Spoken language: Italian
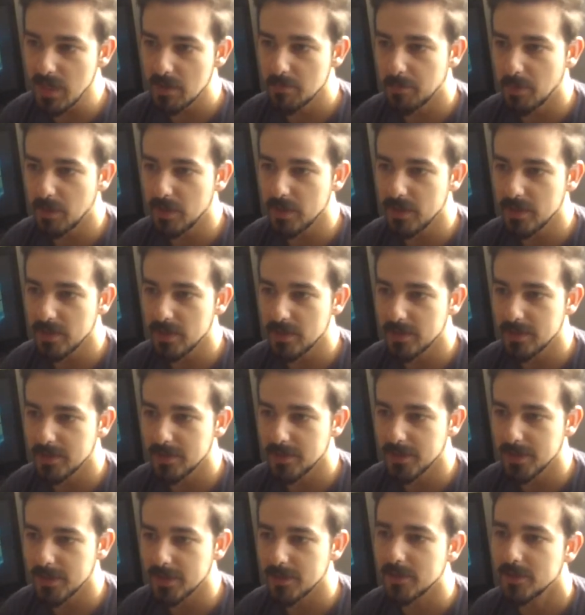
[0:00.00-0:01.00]

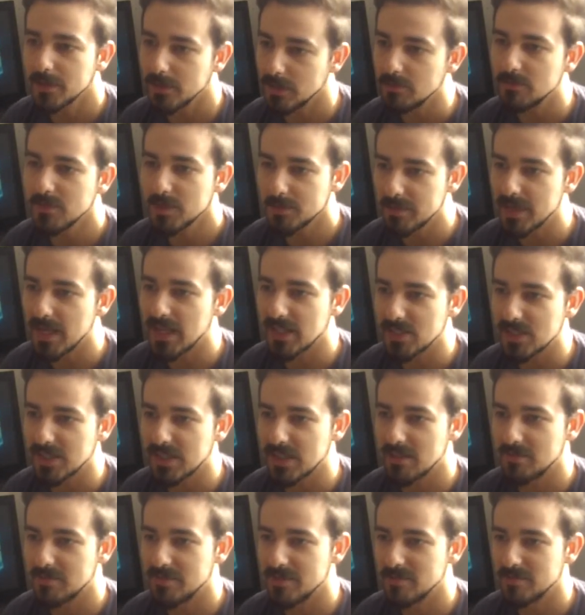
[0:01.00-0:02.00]
Poi mi piace
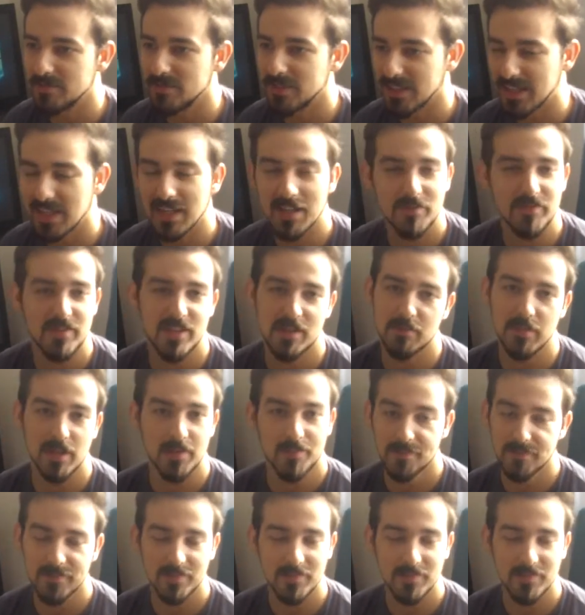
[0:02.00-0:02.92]
che la film fa che la film.